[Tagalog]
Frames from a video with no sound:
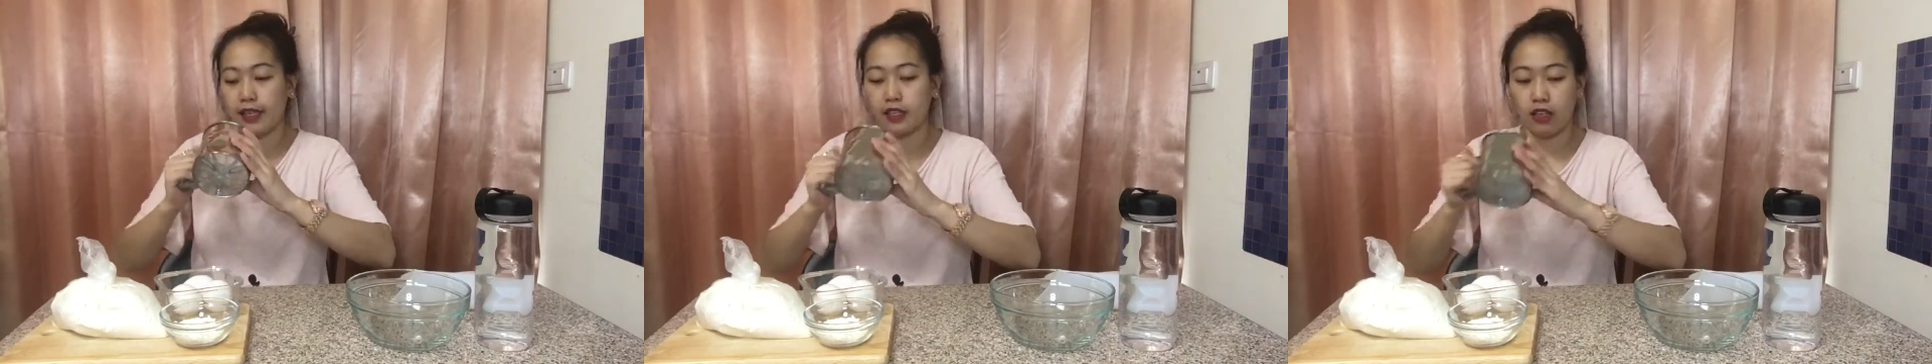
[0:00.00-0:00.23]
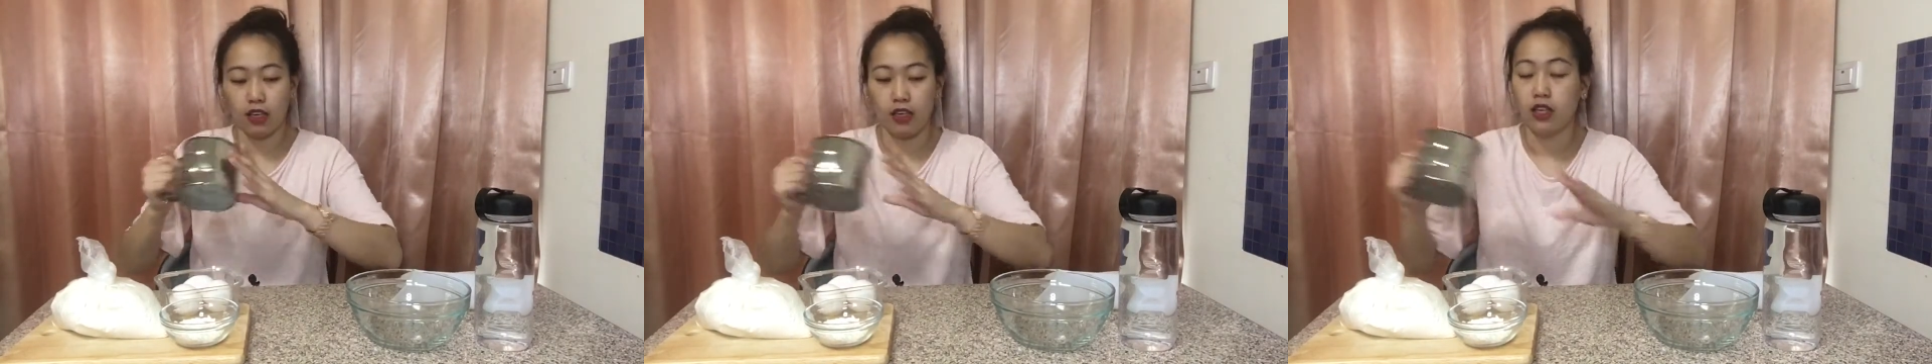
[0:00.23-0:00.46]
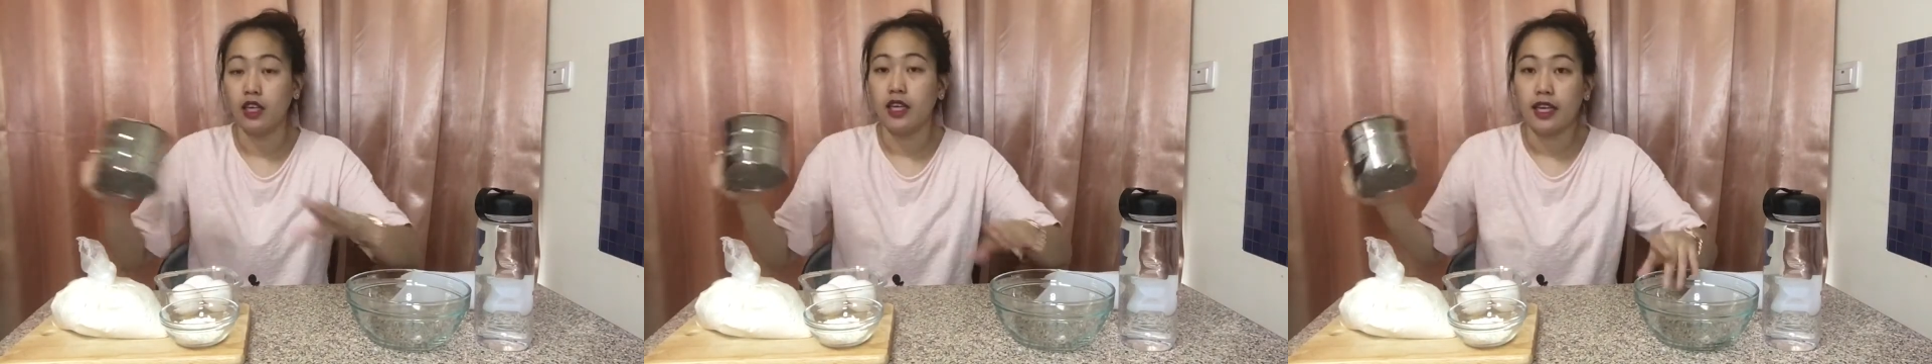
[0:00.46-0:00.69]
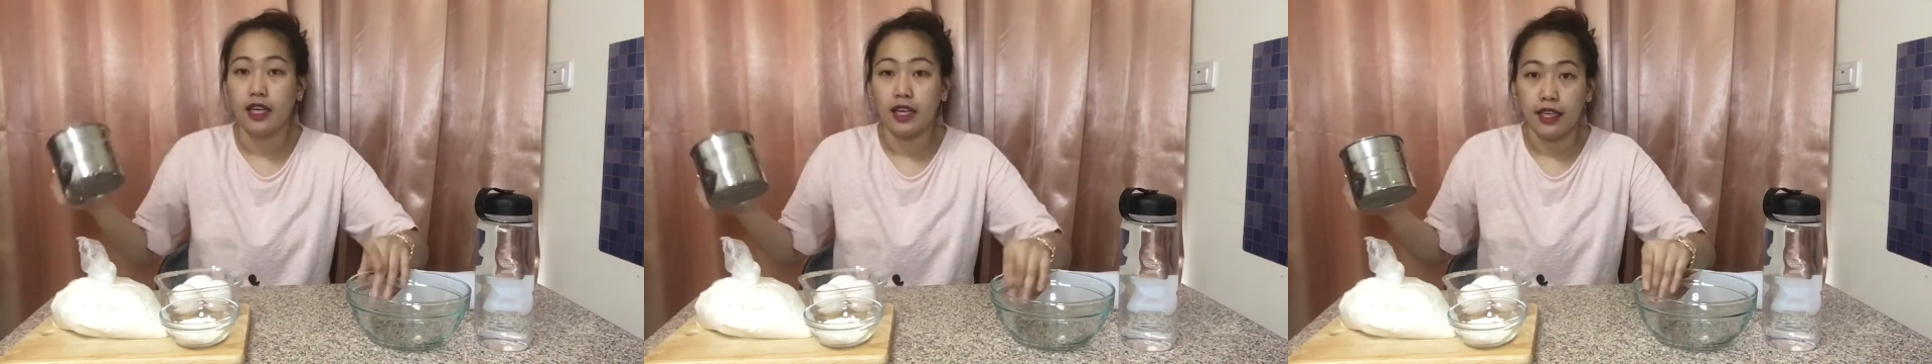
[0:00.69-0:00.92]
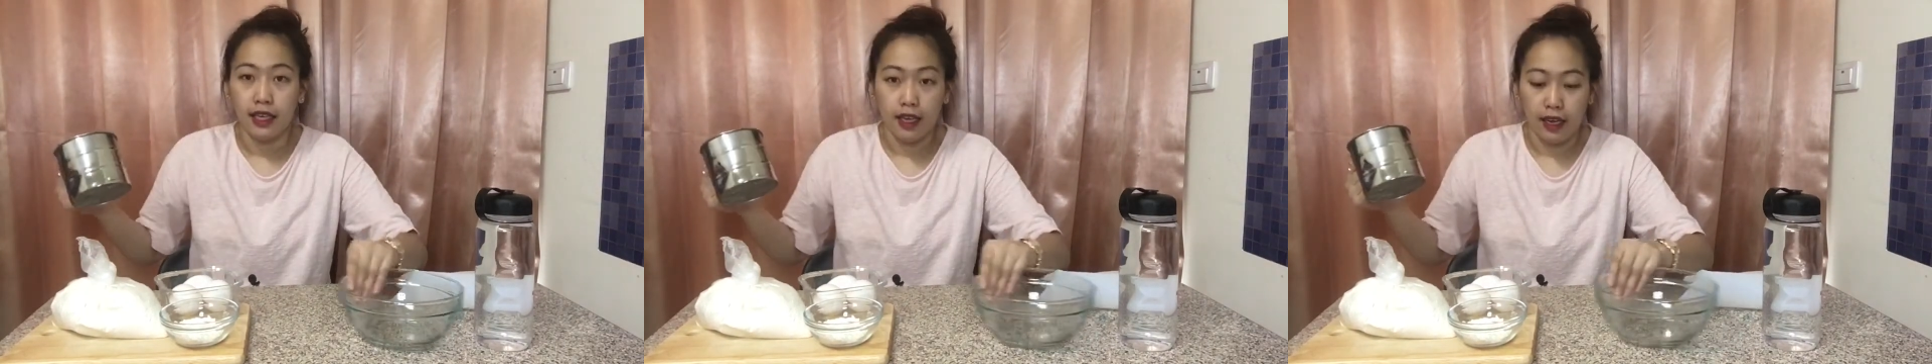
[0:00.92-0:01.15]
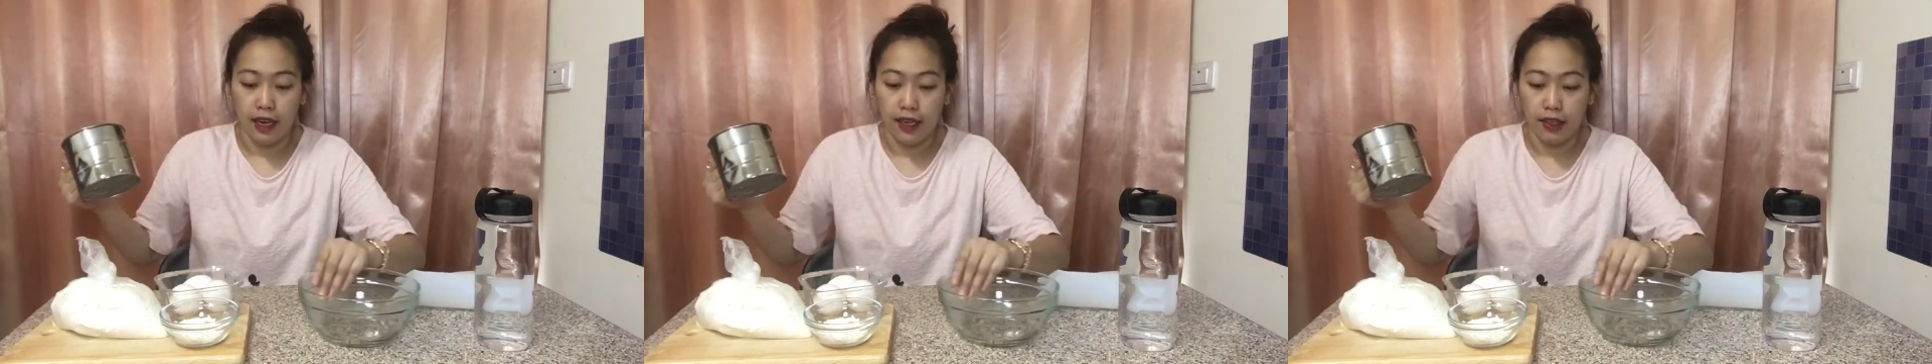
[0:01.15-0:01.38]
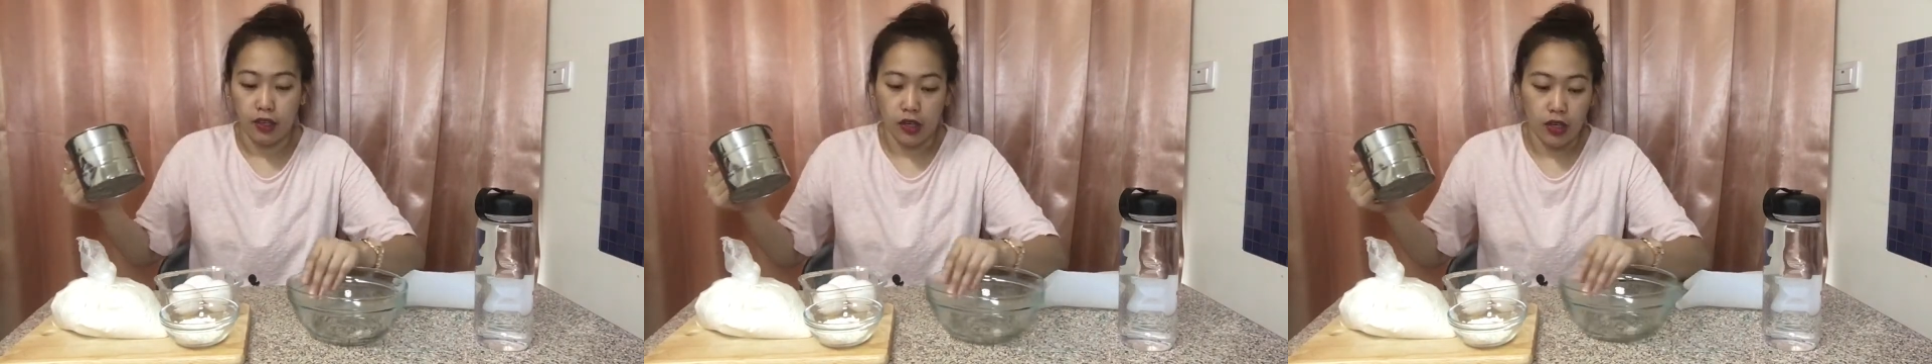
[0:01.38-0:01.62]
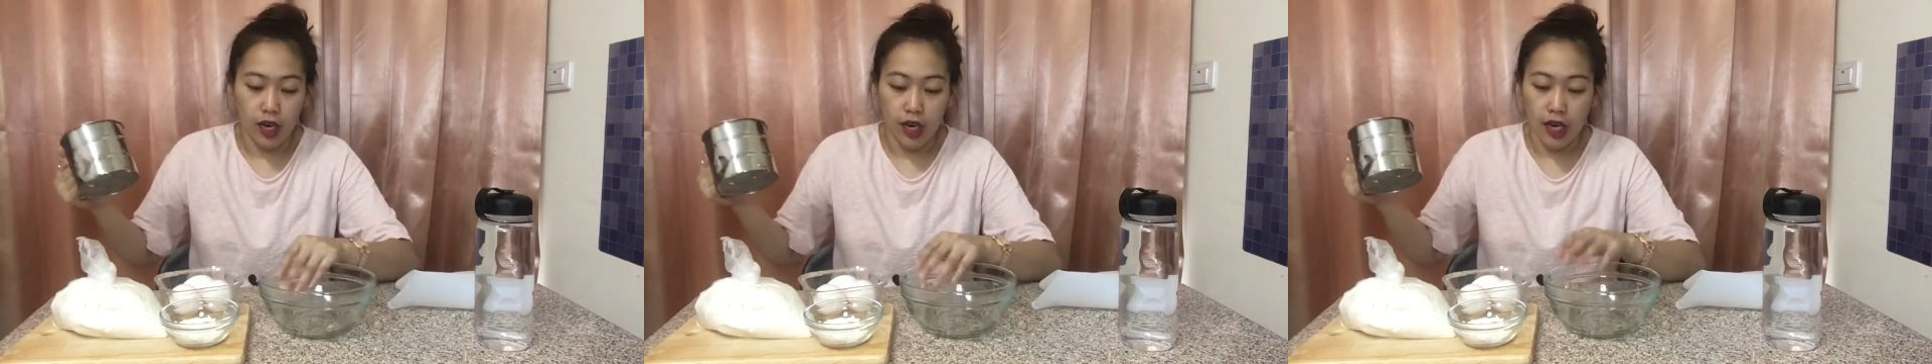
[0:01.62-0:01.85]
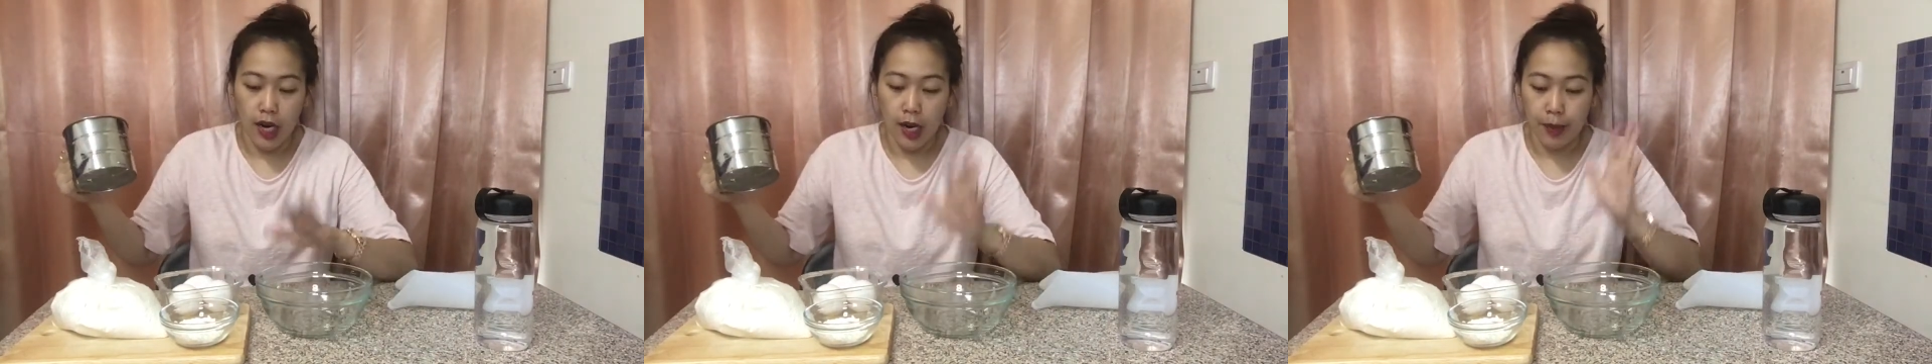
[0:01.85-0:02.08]
So, ano,
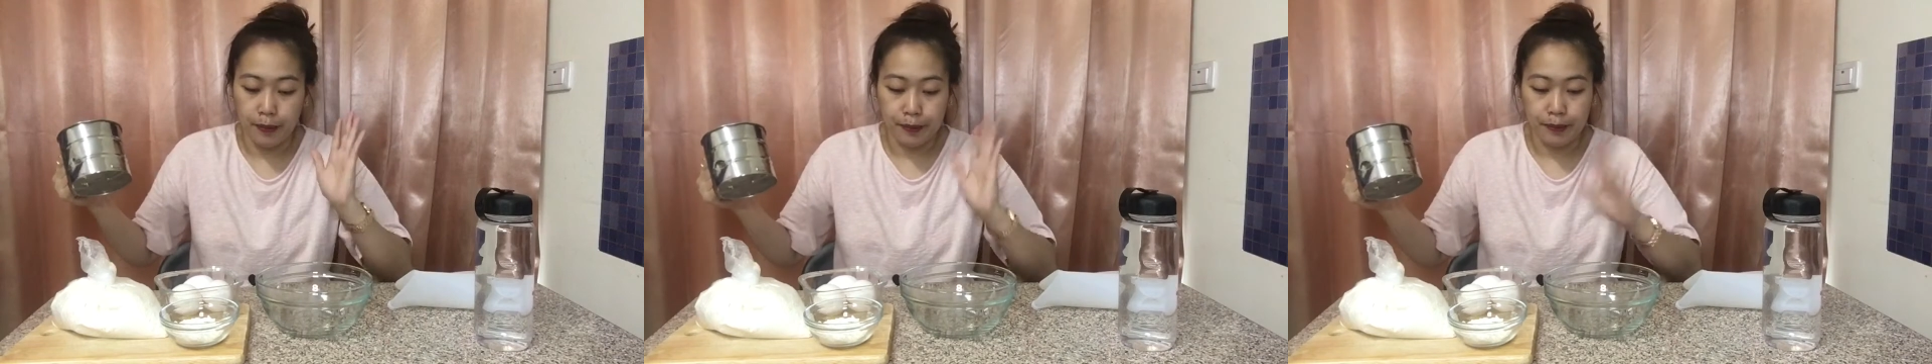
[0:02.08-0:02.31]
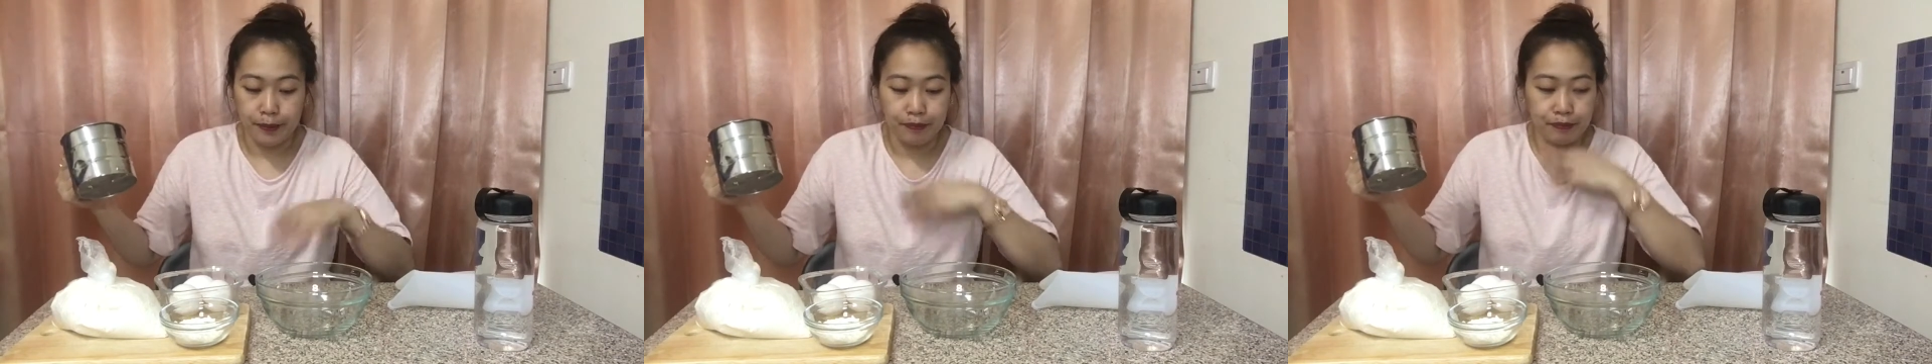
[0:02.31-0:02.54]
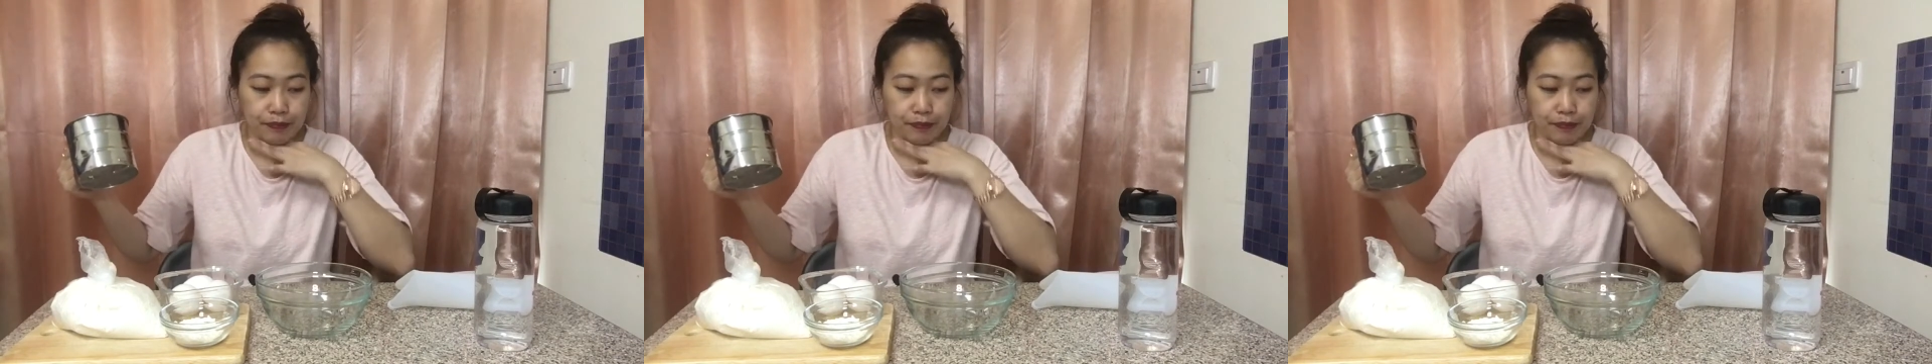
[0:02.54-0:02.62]
um,